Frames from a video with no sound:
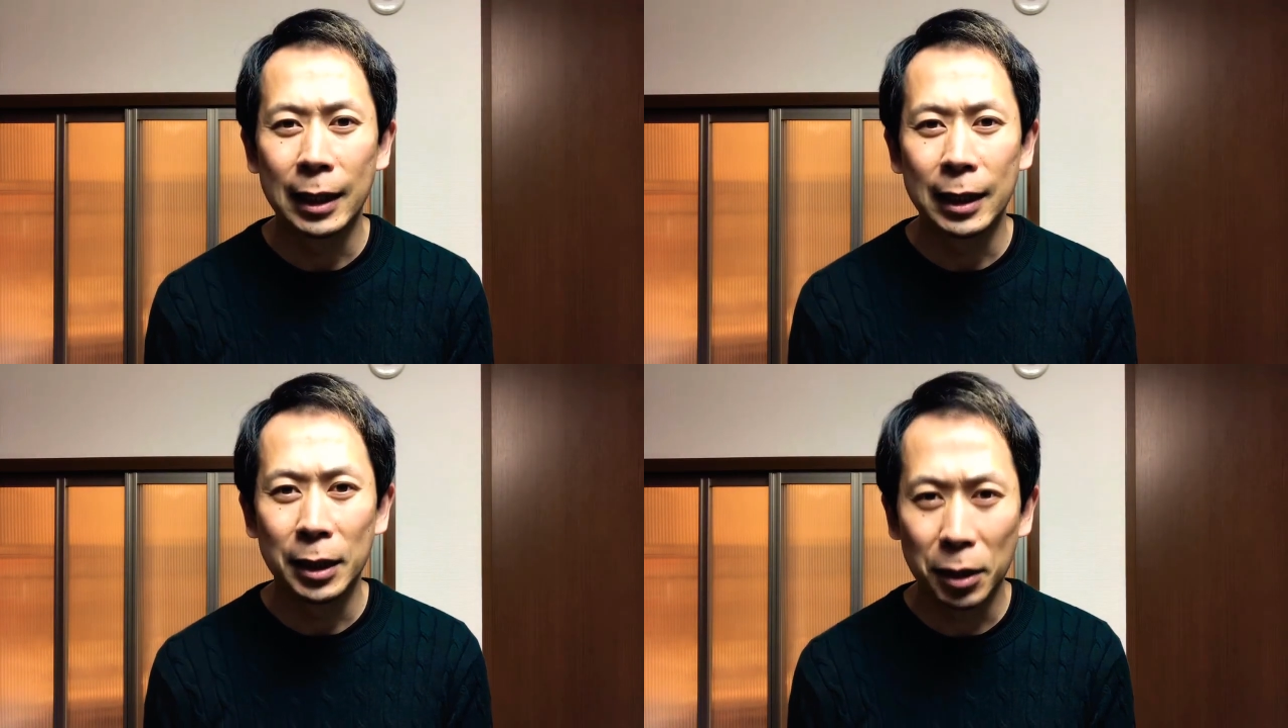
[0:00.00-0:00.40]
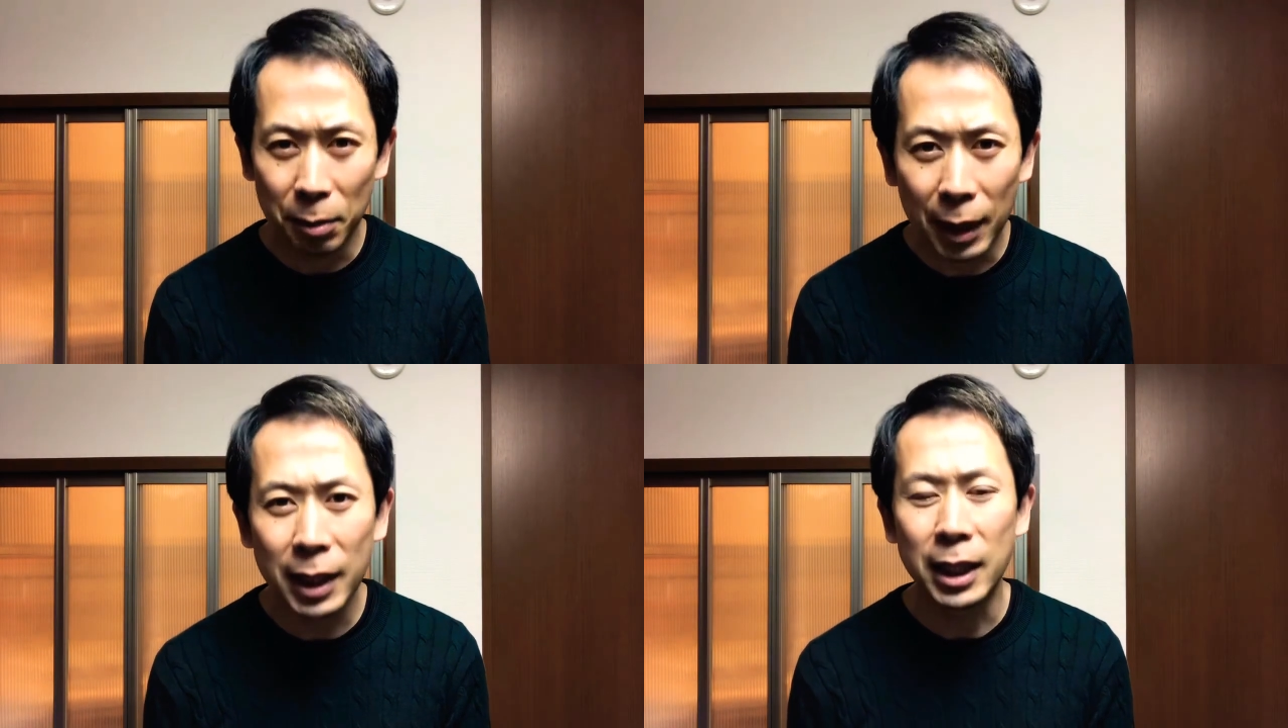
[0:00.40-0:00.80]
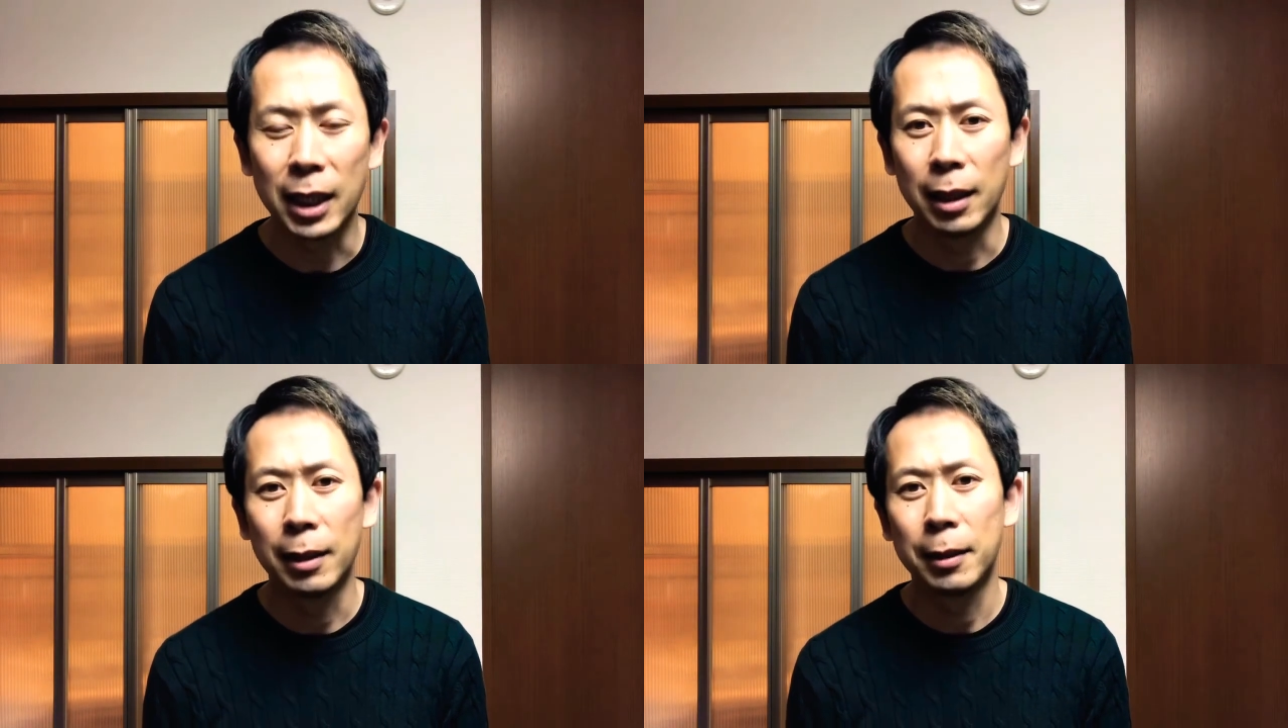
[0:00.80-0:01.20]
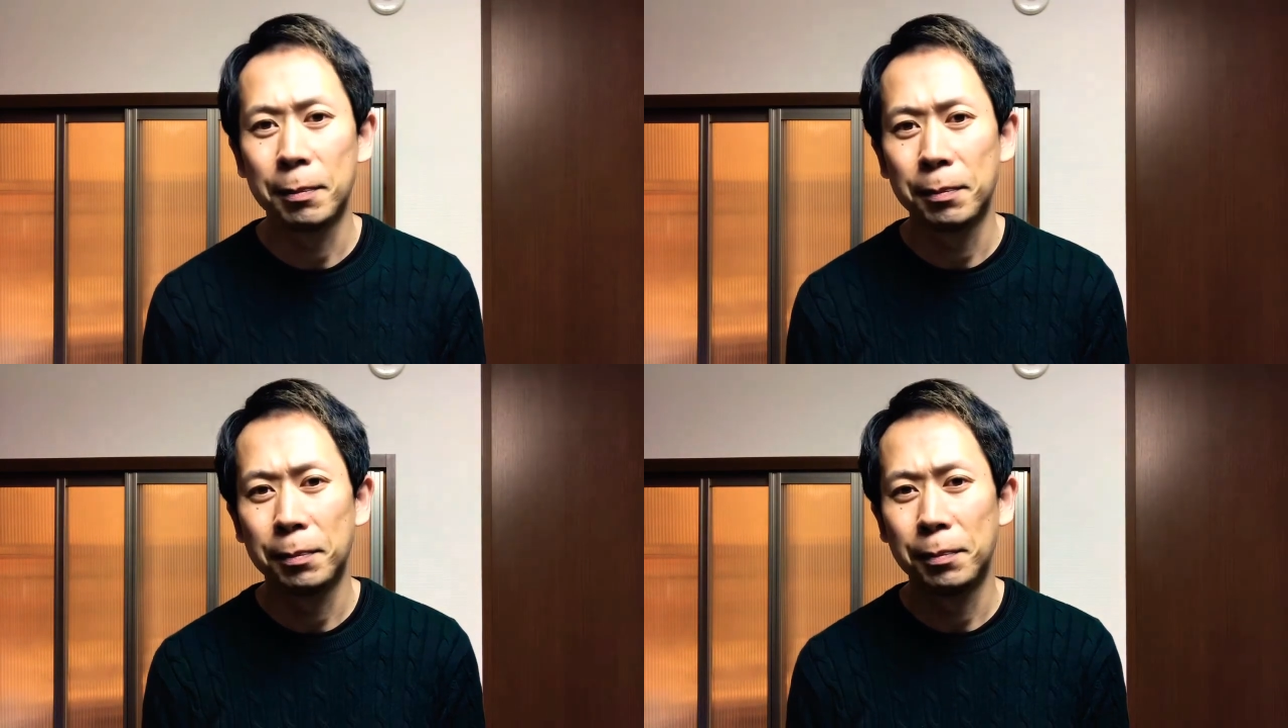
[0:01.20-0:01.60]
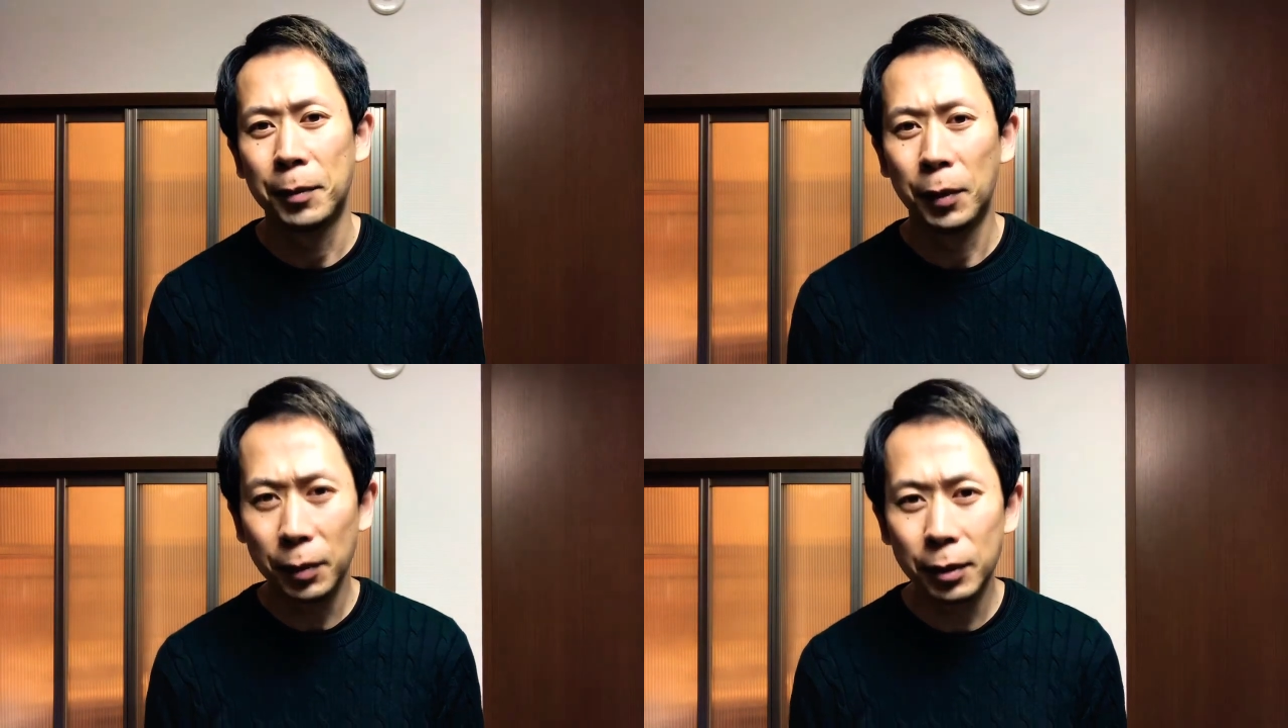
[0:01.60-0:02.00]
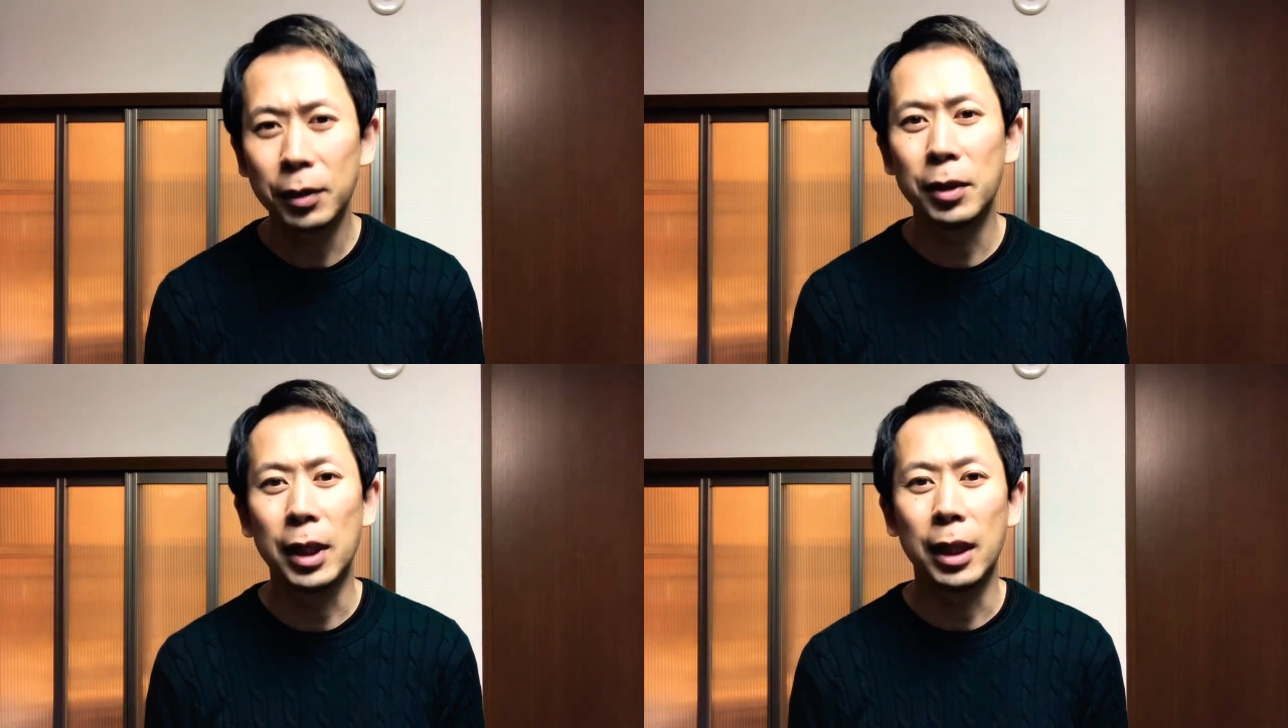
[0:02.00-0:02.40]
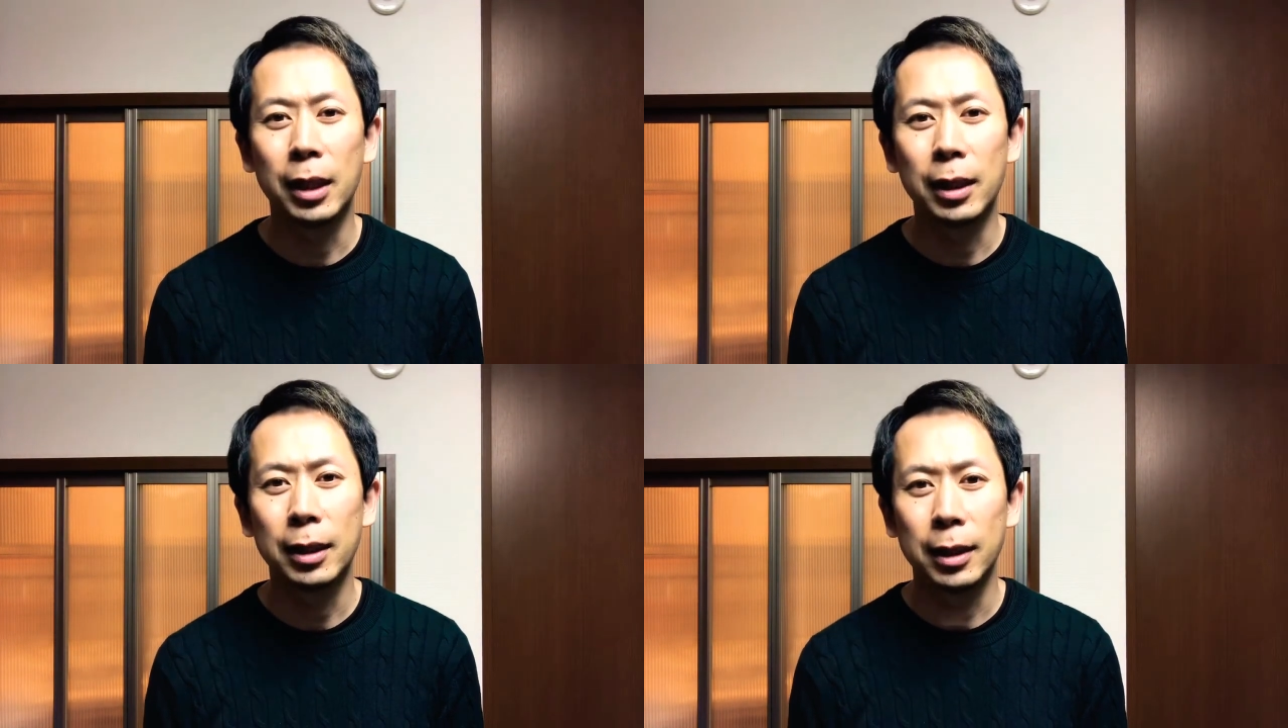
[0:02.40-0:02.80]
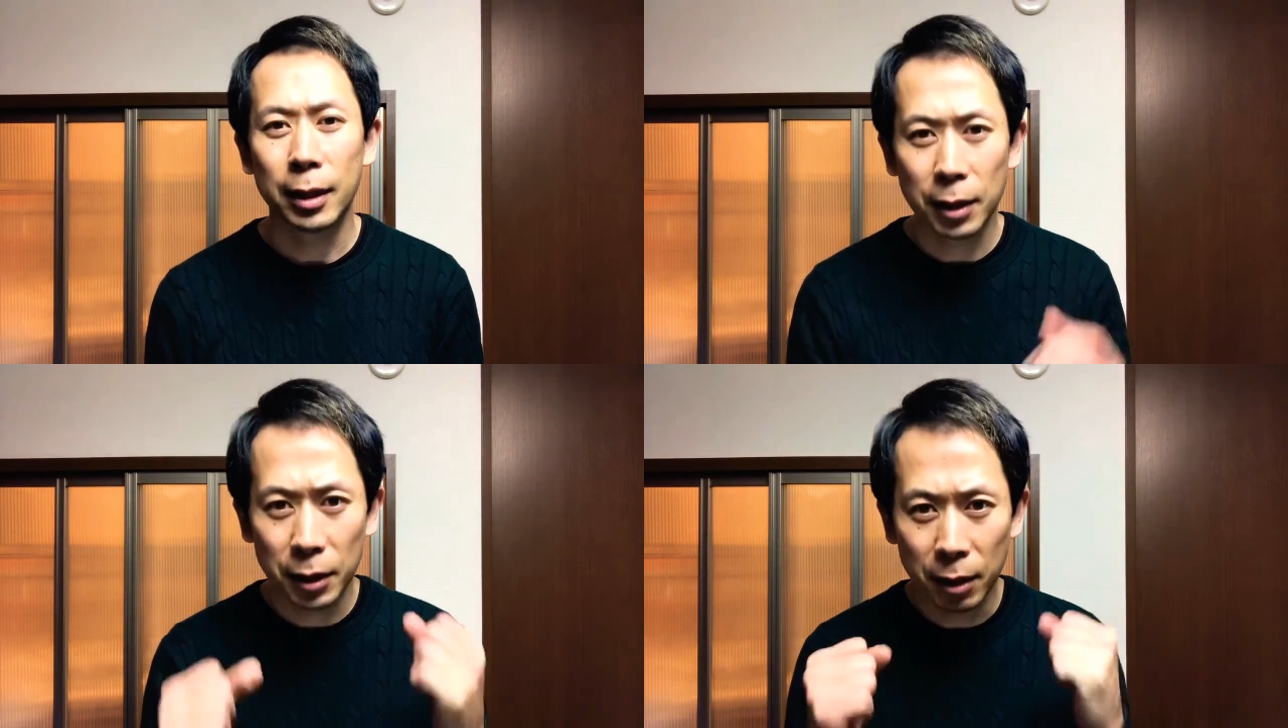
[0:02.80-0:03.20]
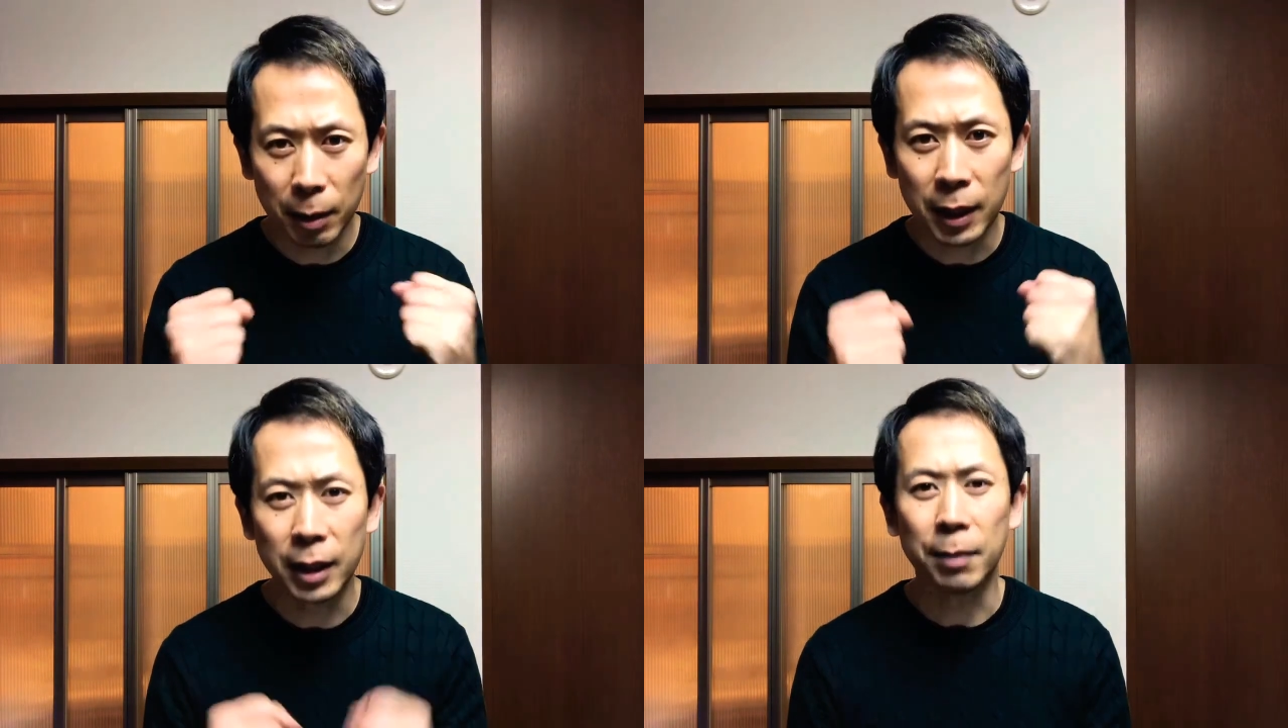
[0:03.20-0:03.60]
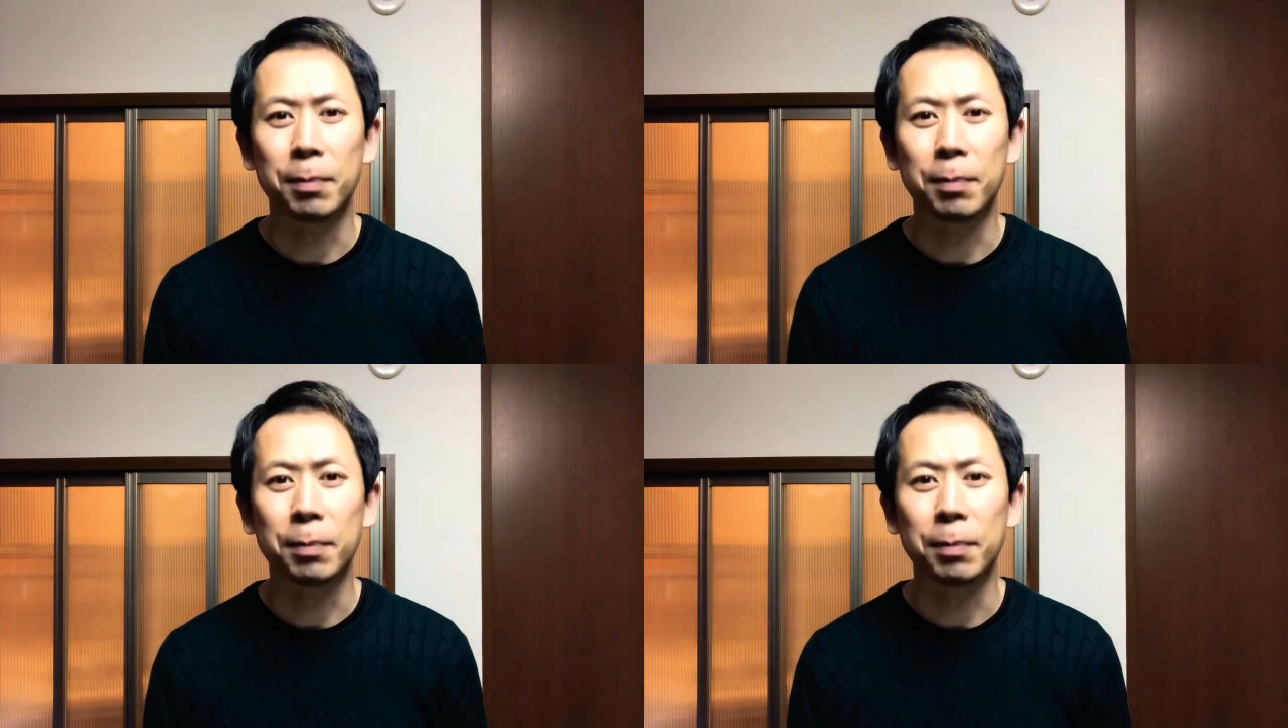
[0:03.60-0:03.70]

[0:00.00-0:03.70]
素晴らしい本当に素晴らしい